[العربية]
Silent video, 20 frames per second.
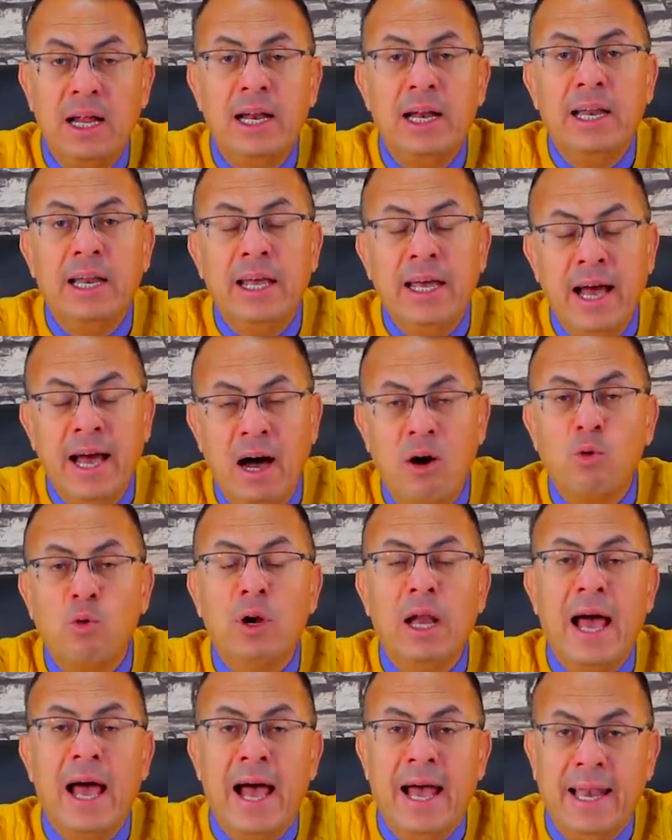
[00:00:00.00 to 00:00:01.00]
ليها
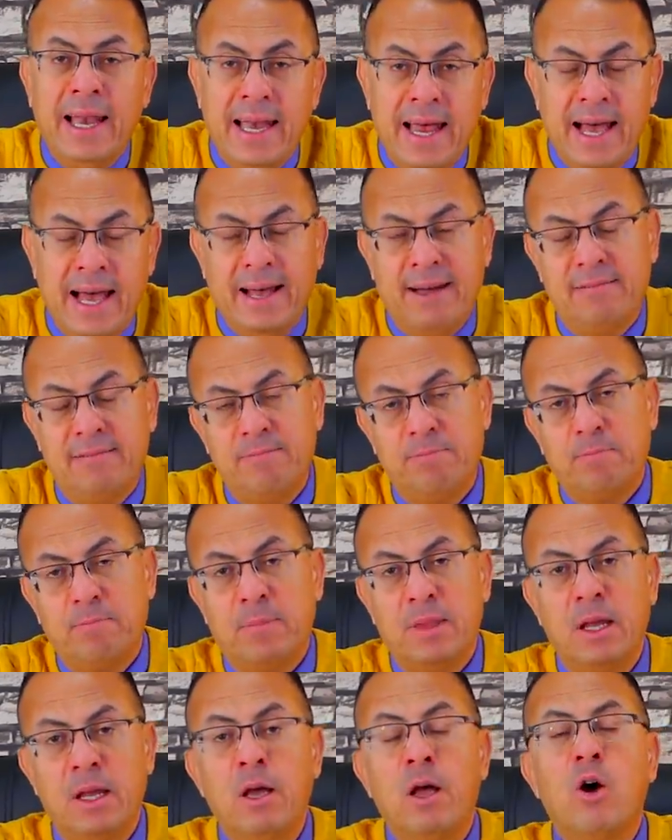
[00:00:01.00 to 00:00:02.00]
ولاهلها
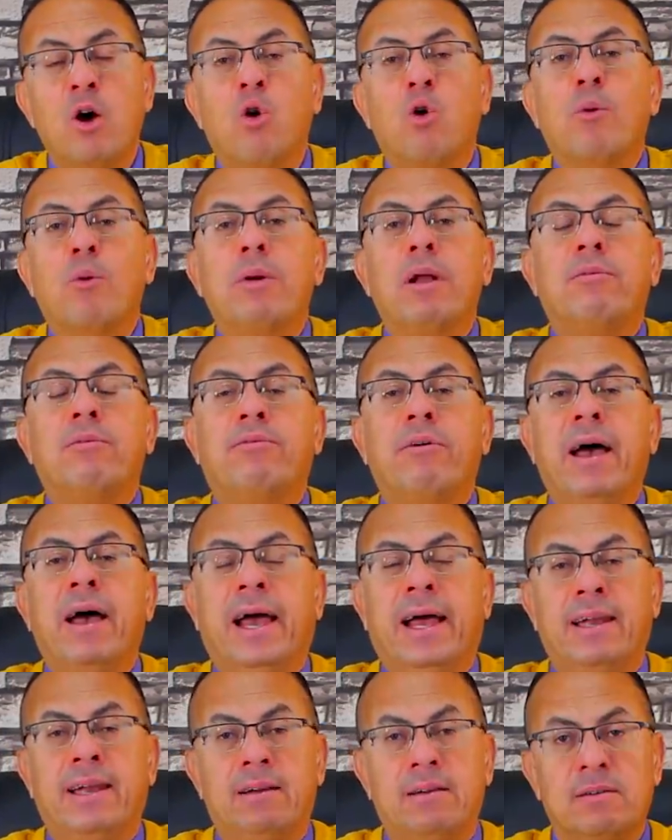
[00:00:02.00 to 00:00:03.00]
وبالفعل